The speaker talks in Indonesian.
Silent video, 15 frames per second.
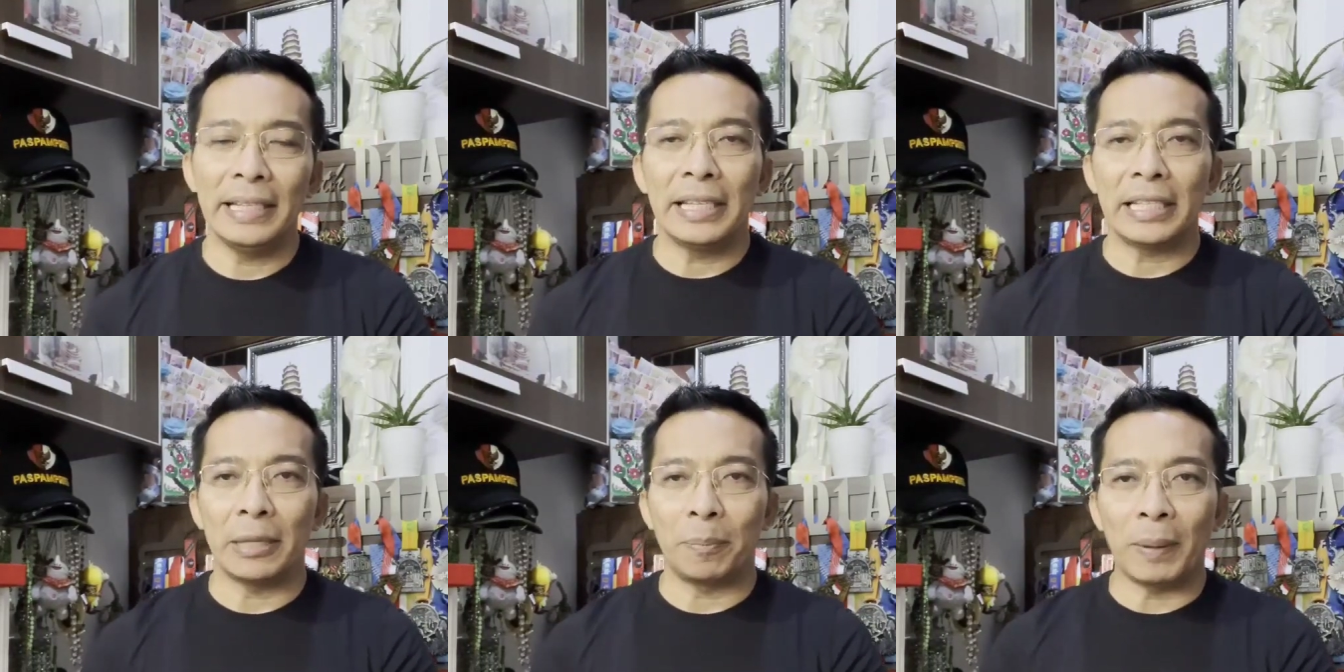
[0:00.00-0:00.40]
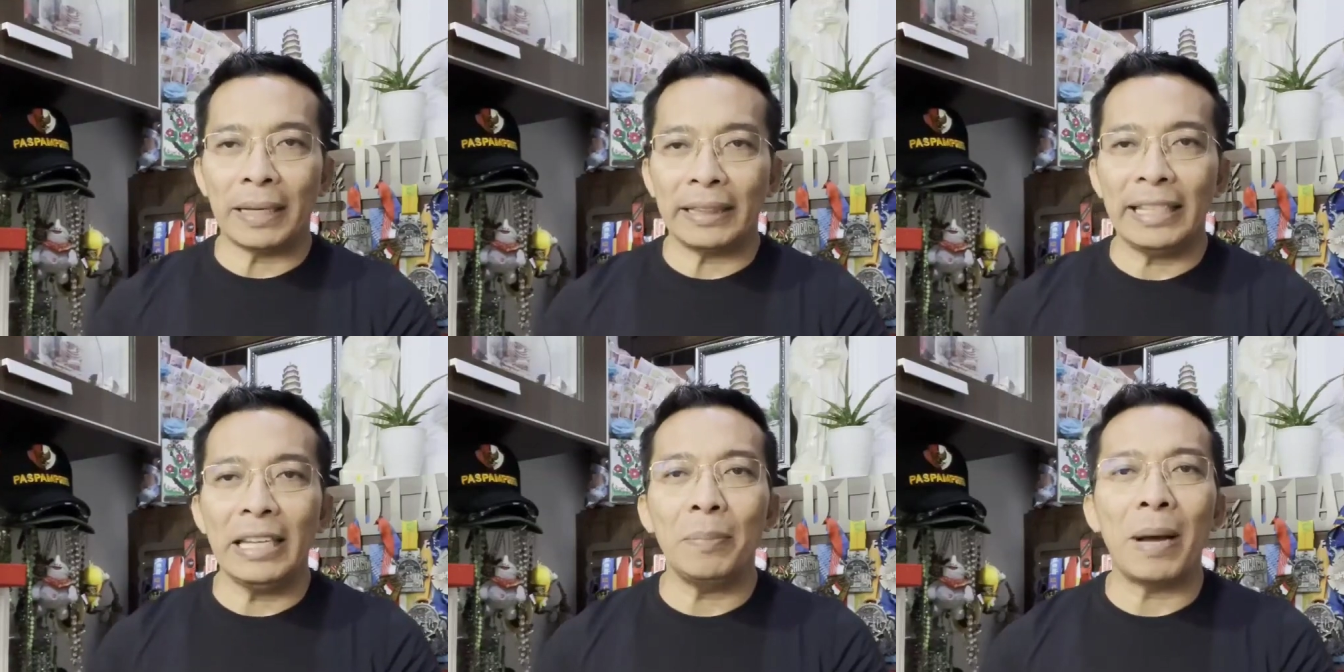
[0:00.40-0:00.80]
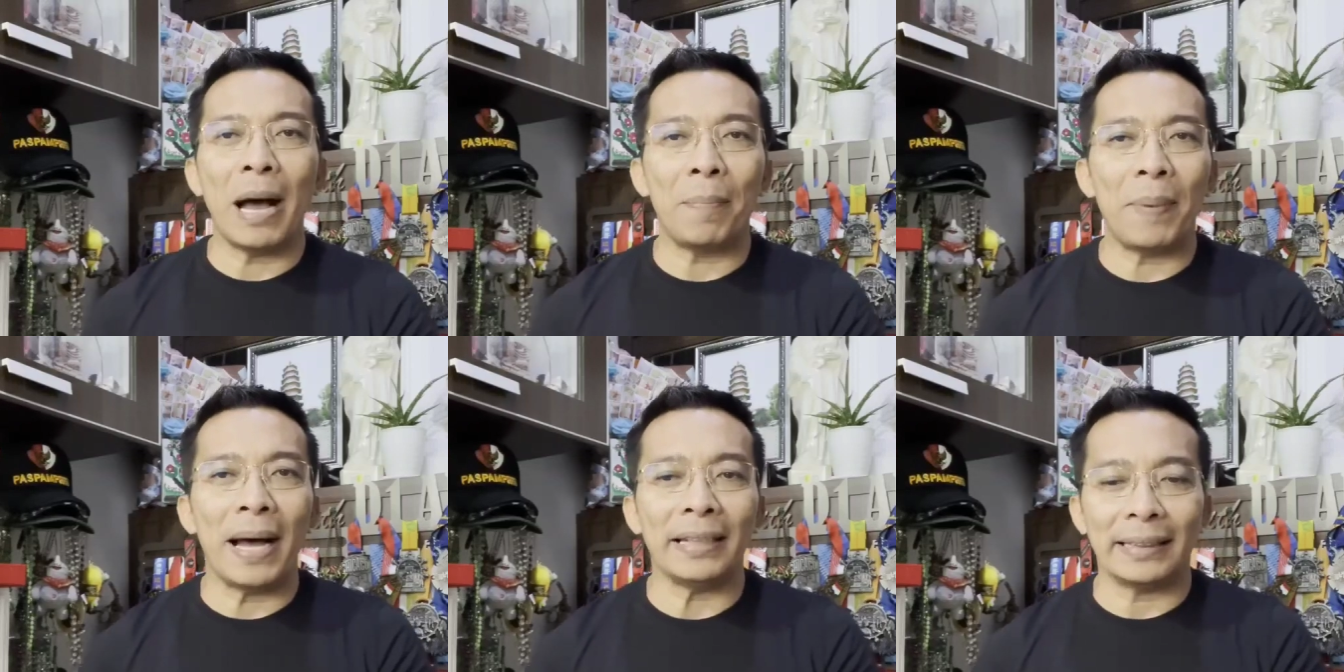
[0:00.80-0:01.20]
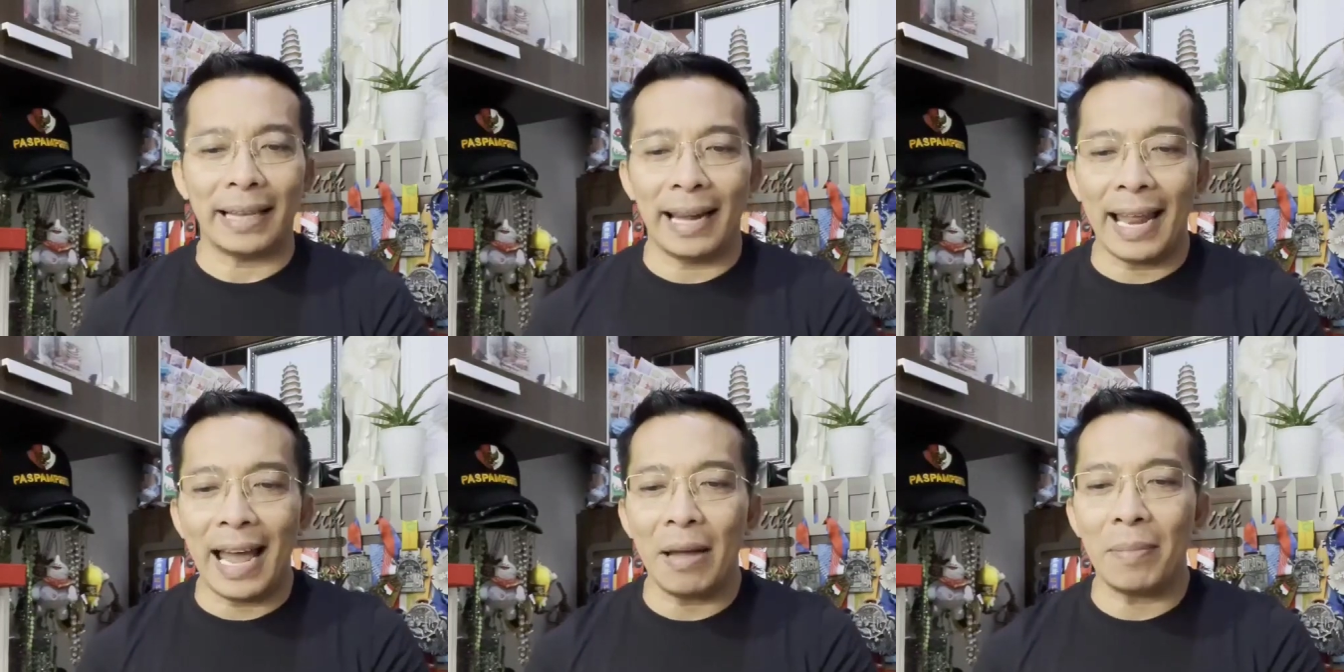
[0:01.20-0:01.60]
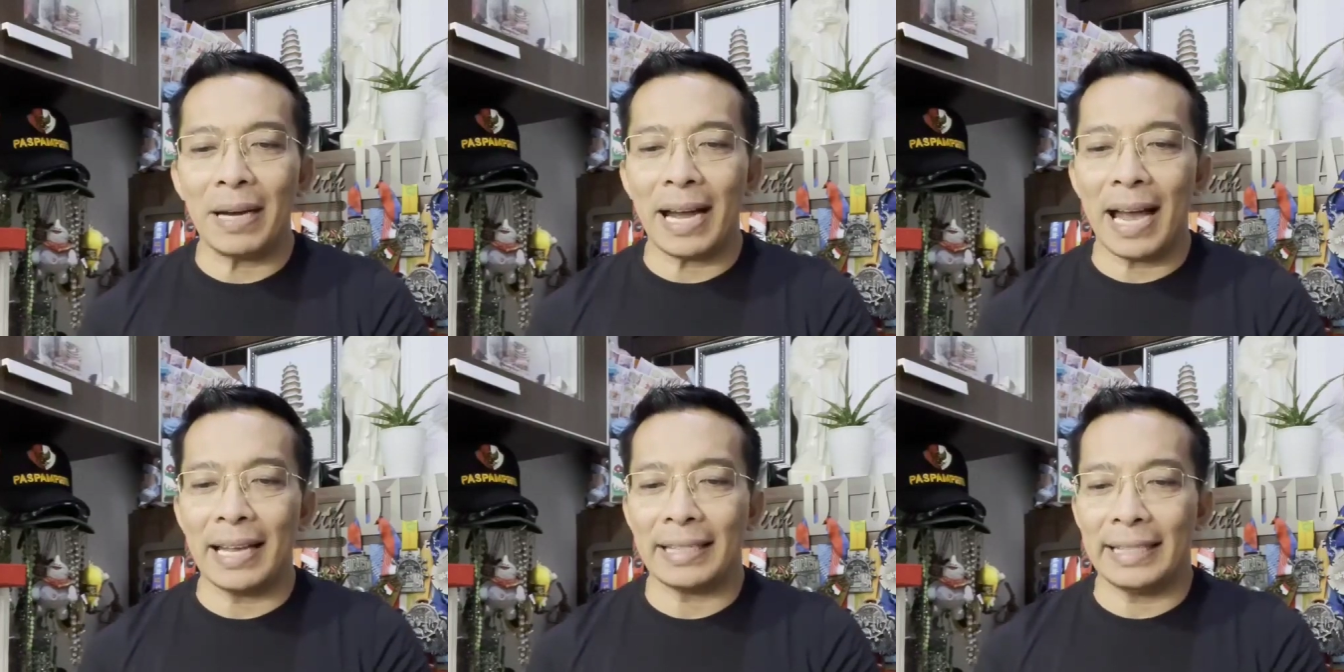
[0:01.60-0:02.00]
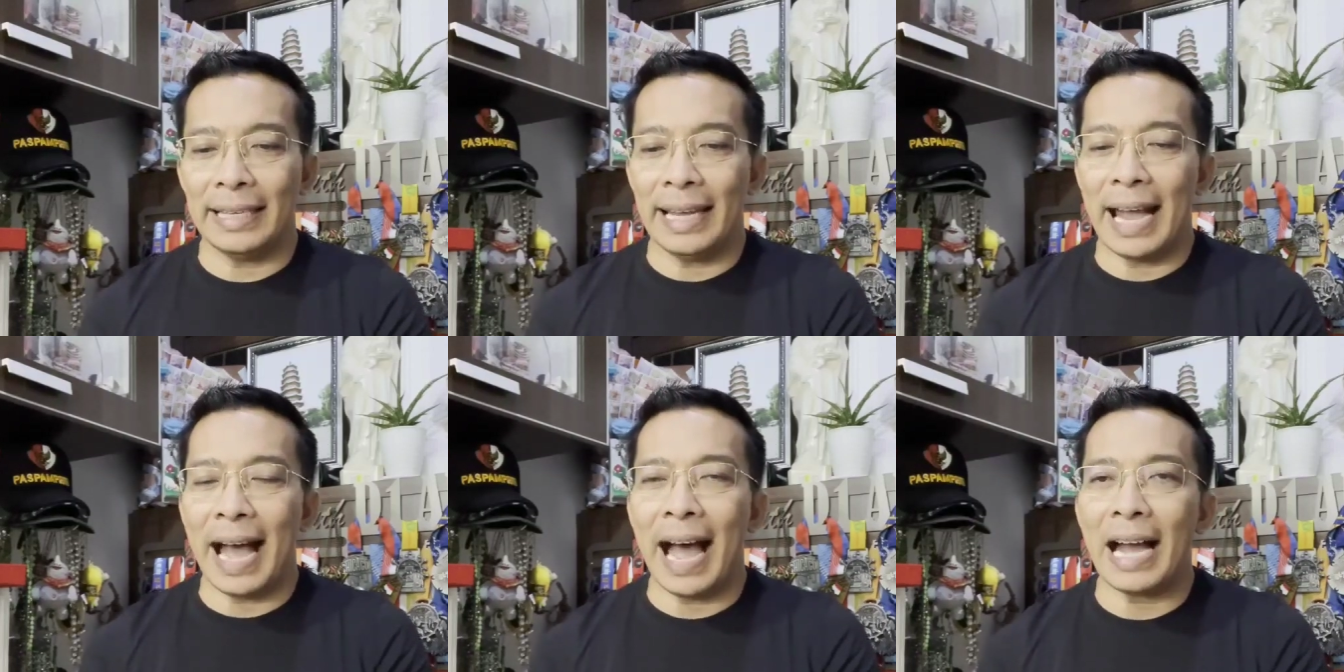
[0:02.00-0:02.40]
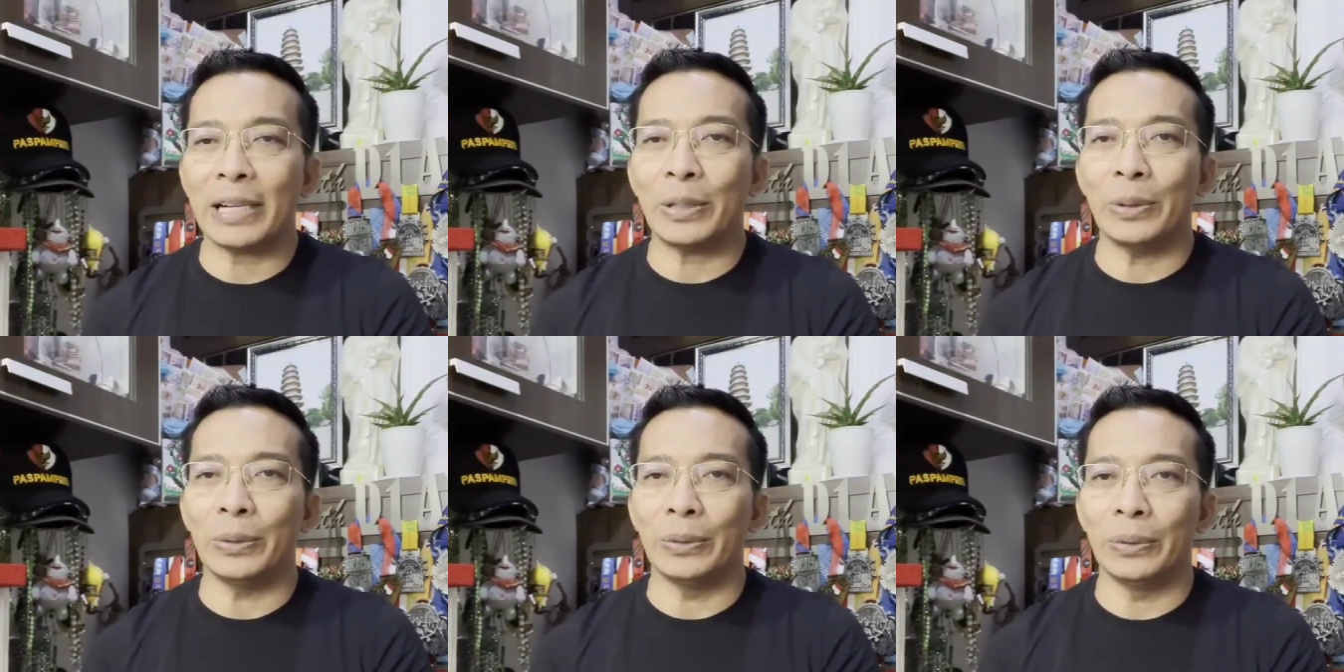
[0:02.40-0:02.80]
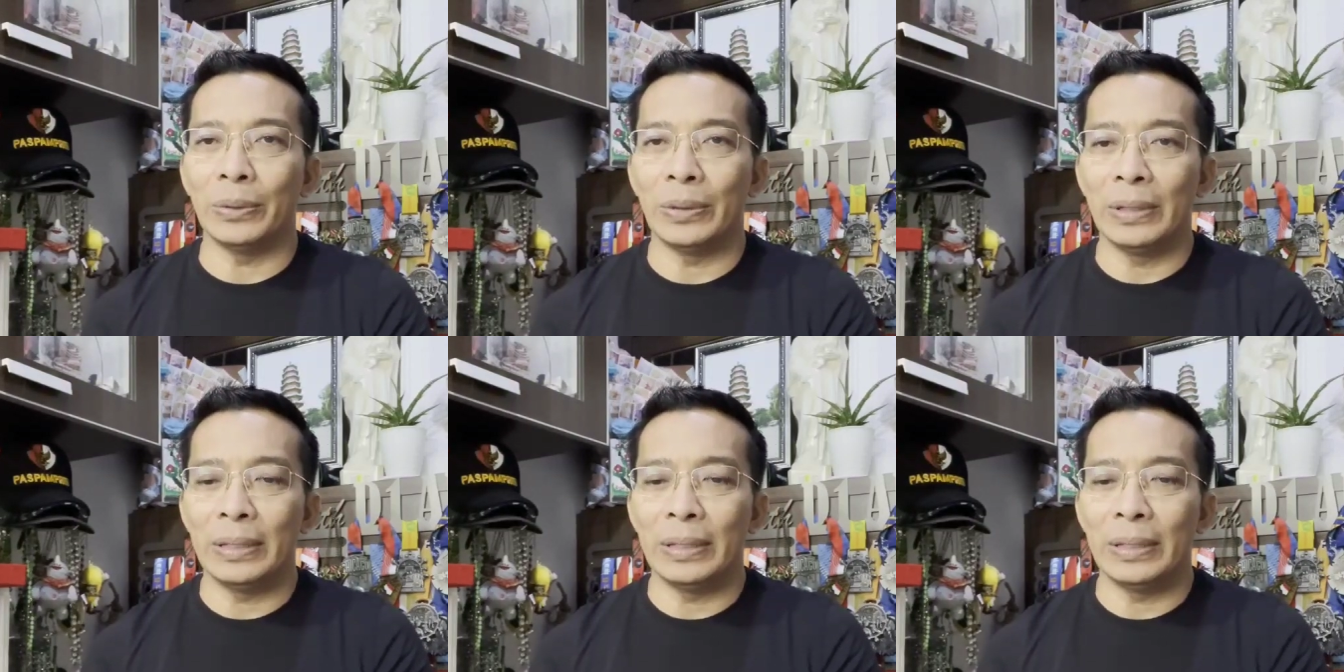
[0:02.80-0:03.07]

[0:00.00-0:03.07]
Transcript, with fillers: "Seperti Bapa telah mengasihi aku,